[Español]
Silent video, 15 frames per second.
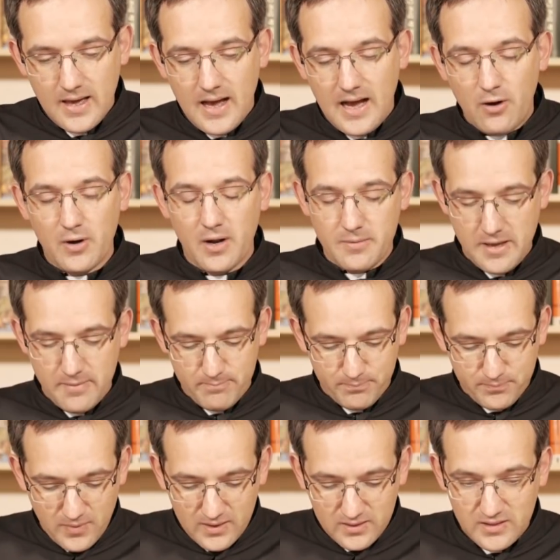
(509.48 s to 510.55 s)
Ahora
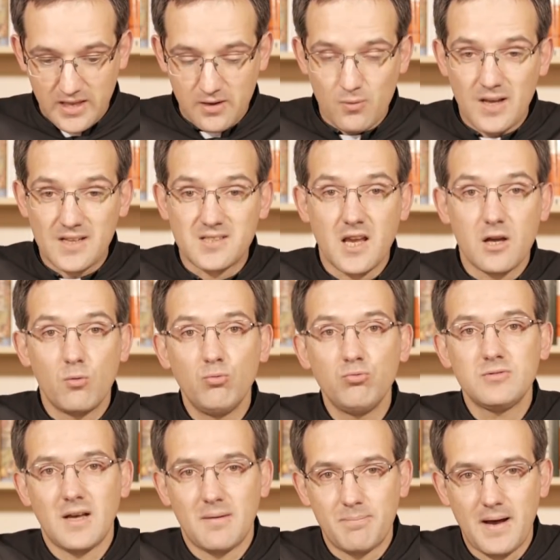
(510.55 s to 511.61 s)
bien, tiene una
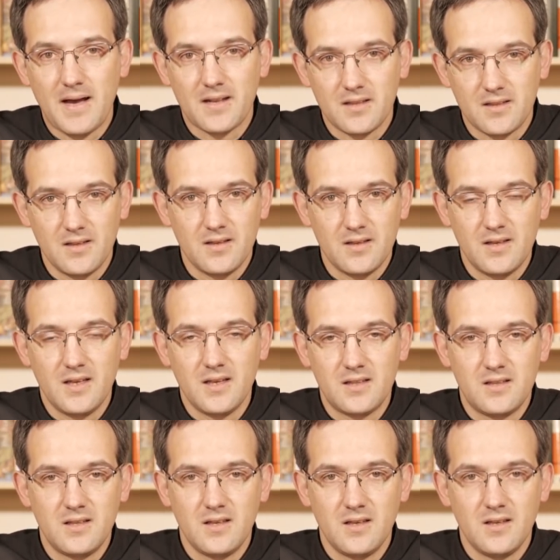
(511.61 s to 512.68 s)
segunda parte
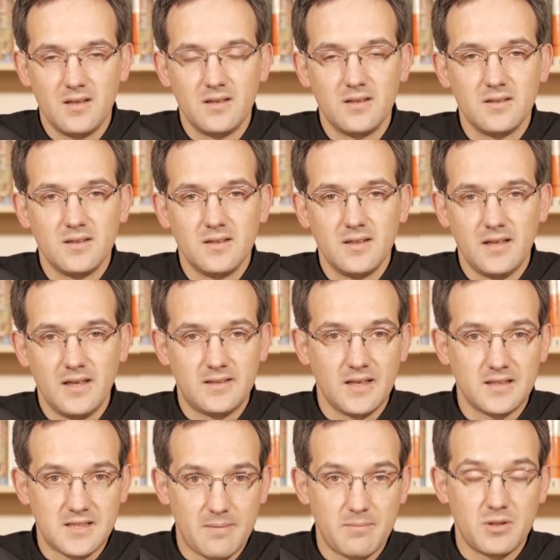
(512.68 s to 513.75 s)
este, este
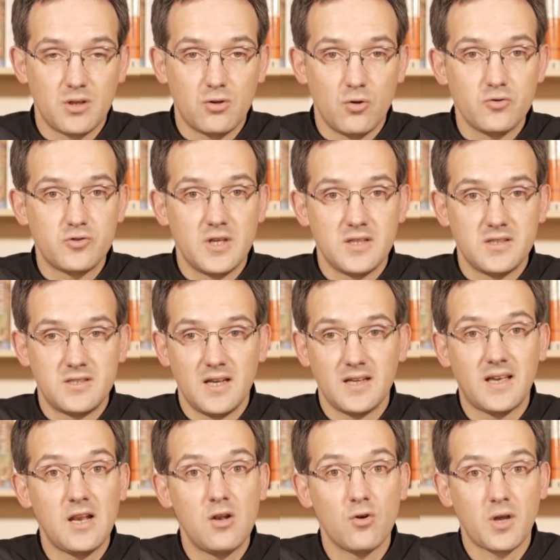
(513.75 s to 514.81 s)
examen de conciencia,
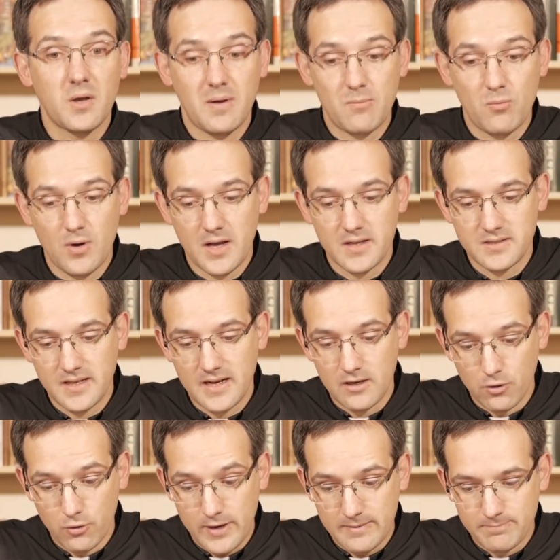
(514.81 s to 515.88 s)
que es lo que vamos a hacer
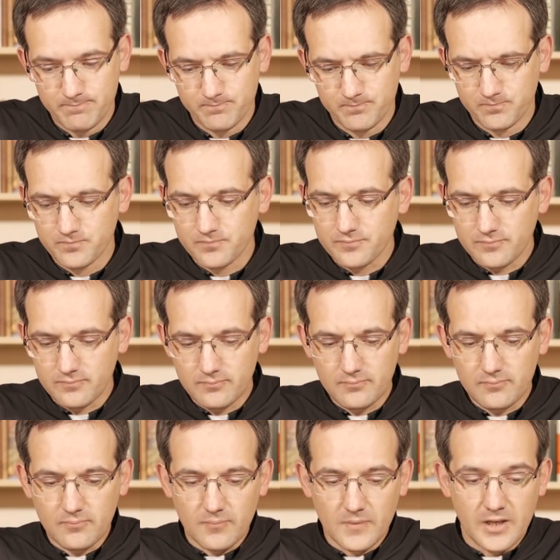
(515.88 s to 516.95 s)
ahora,
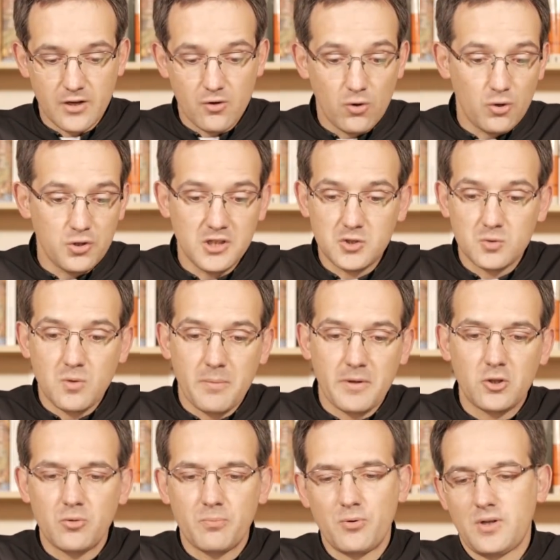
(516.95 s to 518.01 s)
que no lo di en su
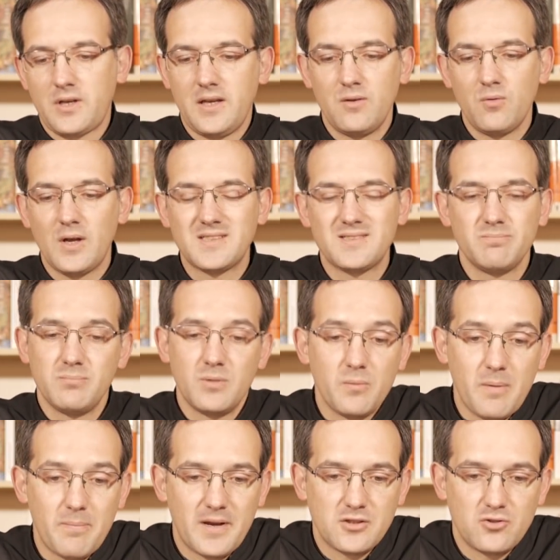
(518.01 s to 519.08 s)
momento porque no,
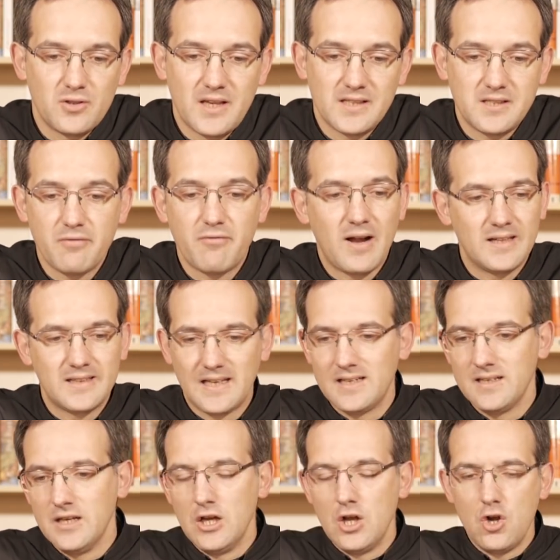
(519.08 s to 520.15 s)
me pareció que hacía
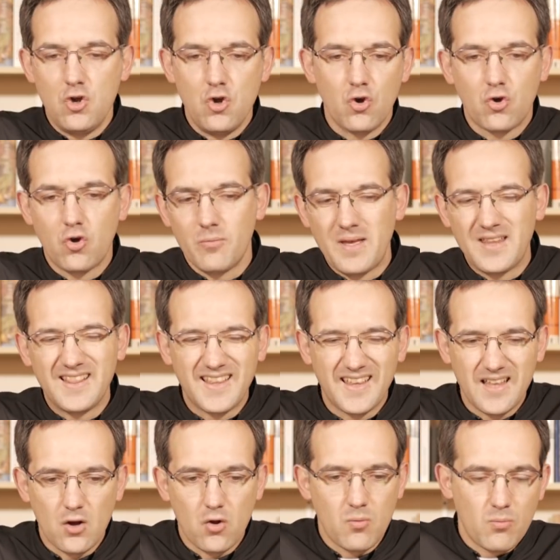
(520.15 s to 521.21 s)
falta, lo comenté
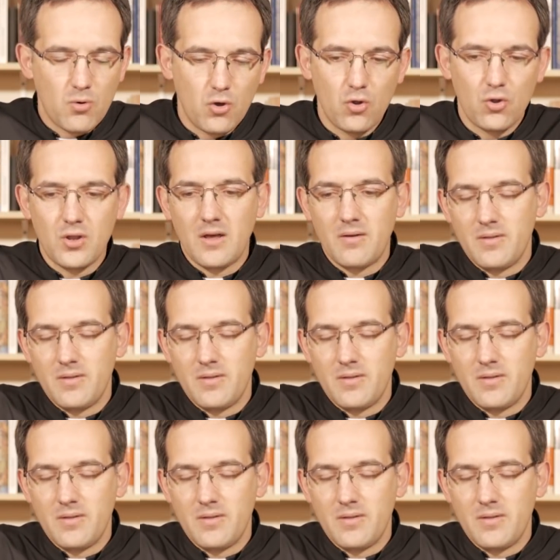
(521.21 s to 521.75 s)
de algún modo